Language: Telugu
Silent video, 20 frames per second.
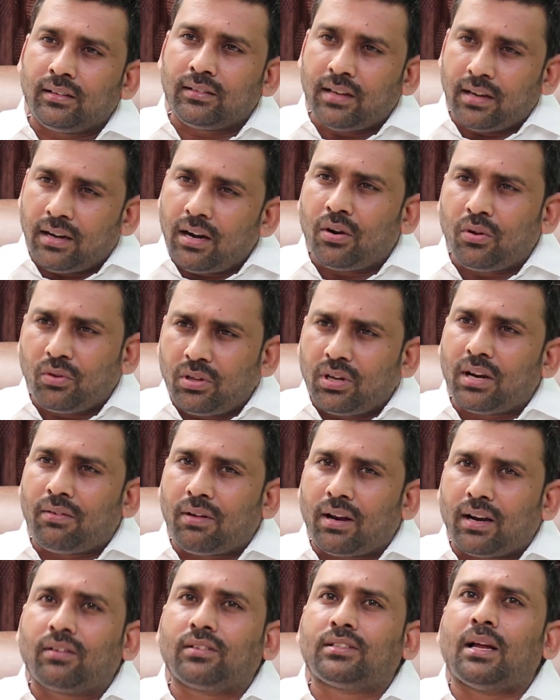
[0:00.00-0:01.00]
నేను అడుగుతున్నా
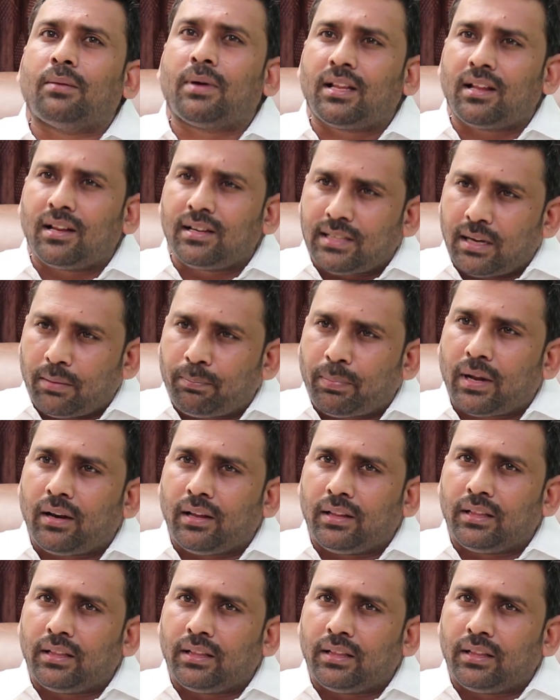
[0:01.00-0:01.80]
వాళ్ళకి సమాధానం చెప్పాలి